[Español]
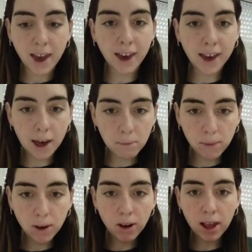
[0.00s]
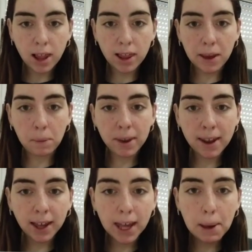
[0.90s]
En cambio, el de
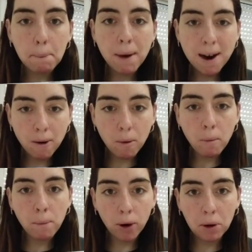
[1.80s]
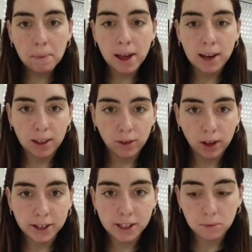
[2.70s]
espinaca va un poco más lento
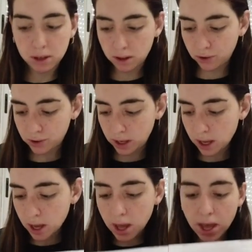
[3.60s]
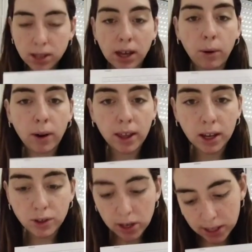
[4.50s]
el crecimiento, ¿sí? ¿Se acuerdan
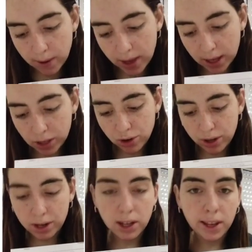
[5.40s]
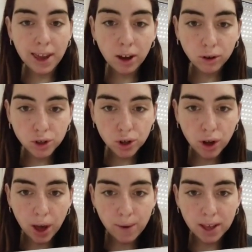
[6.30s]
que yo les había dicho que en el día
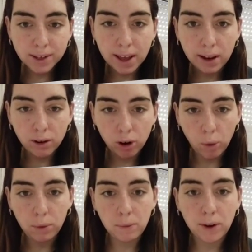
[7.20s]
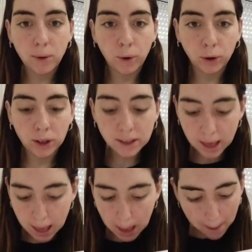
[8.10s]
8 habían salido los primeros brotes?
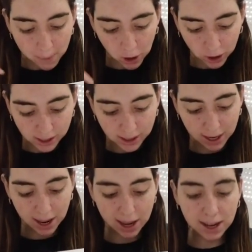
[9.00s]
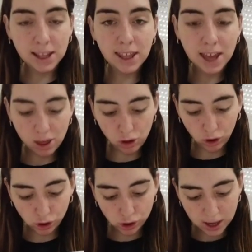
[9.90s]
Pero recién en el día
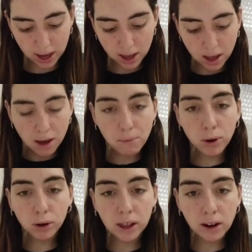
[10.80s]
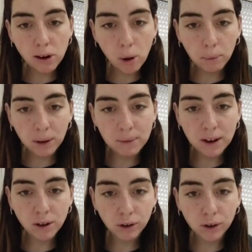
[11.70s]
12 brotaron los
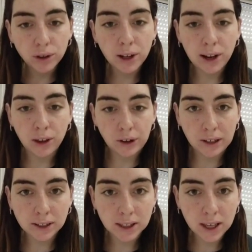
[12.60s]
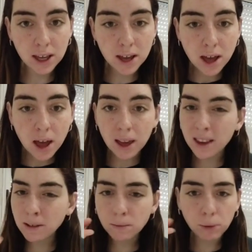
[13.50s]
primeros cotiledones, ¿sí?
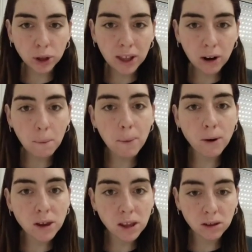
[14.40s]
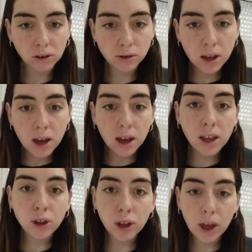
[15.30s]
Y brotaron poquitos.
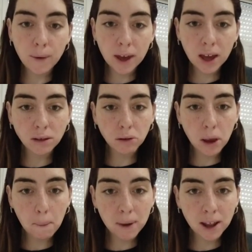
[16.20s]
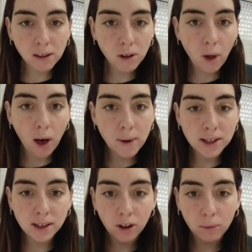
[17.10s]
Y todavía estoy esperando a
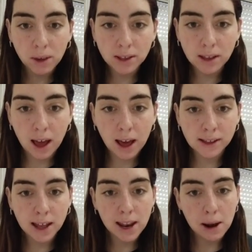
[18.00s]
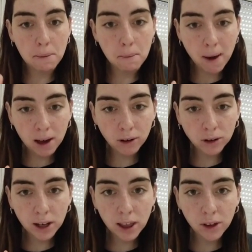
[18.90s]
ver si comienza a salir más
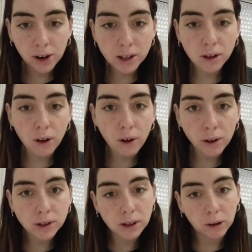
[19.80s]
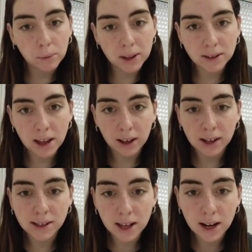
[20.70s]
cotiledones o si comienza a
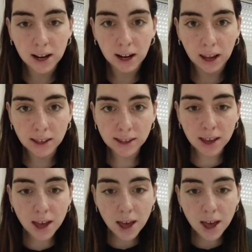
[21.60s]
crecer la raíz.